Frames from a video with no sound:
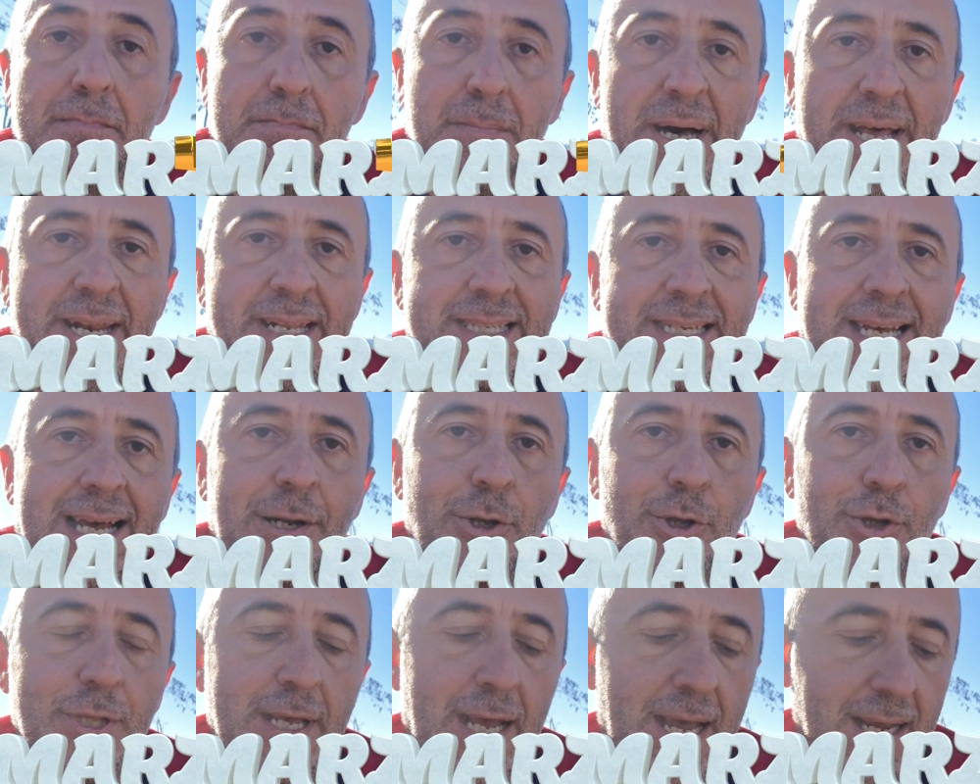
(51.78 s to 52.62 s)

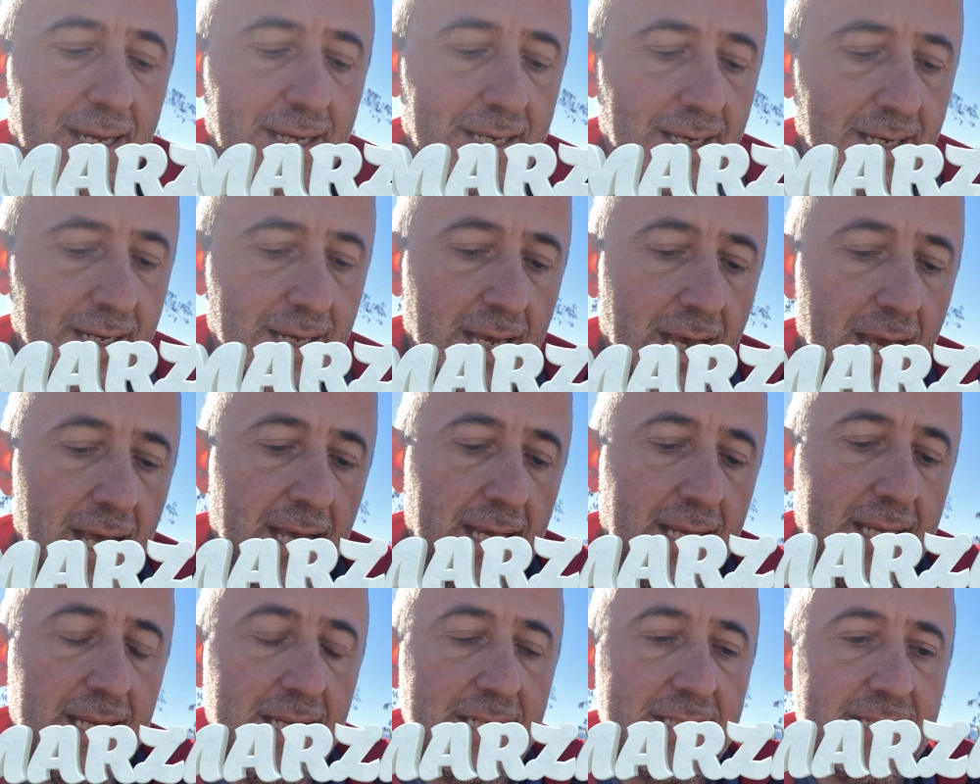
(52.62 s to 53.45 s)
Marzano Tech
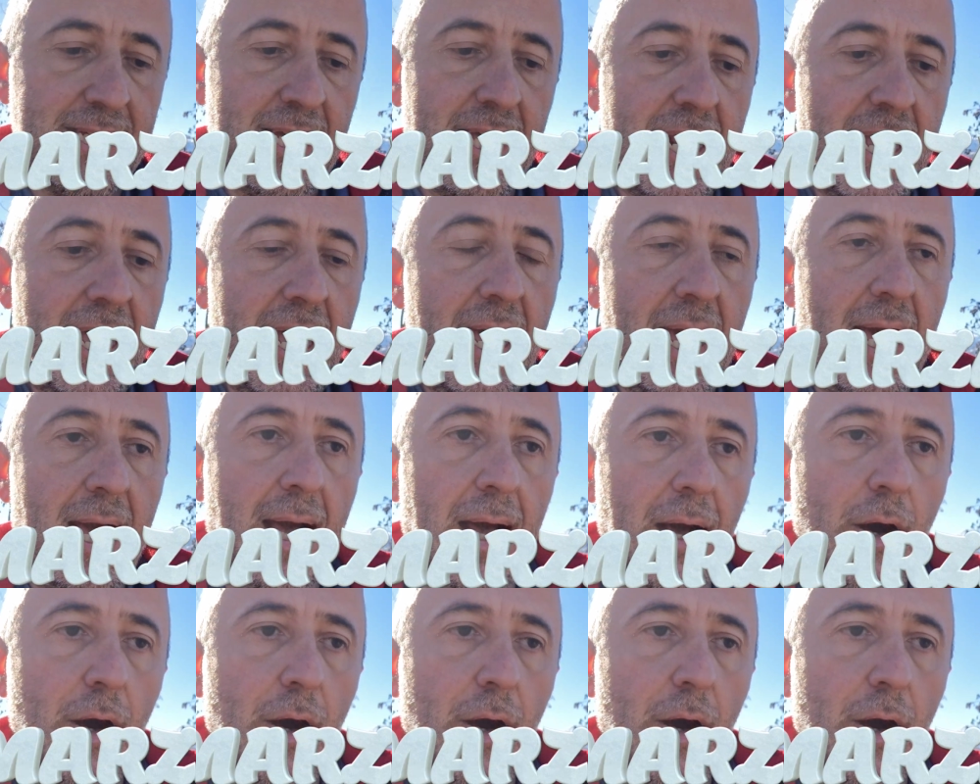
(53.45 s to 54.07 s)
che sarà